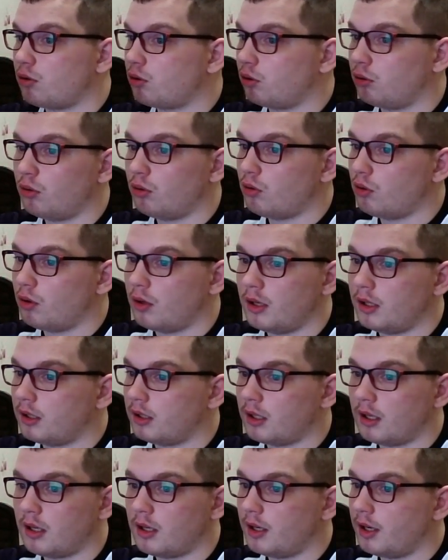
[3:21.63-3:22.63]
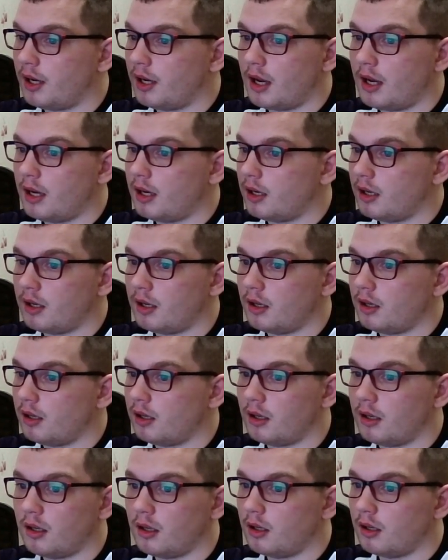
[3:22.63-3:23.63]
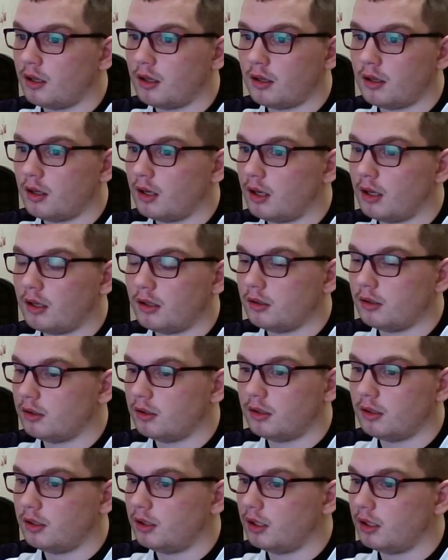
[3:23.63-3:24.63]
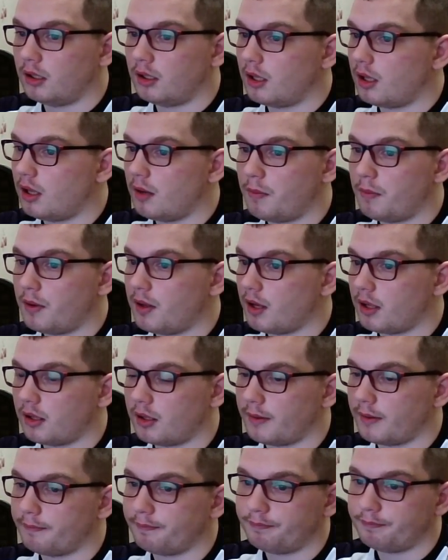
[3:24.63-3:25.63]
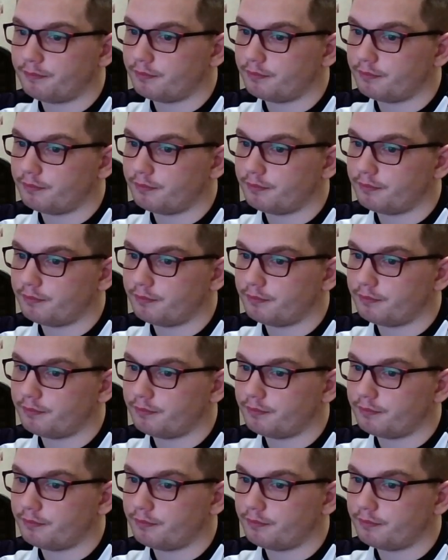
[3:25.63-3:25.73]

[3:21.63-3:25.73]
что это реально, э, это непонятно.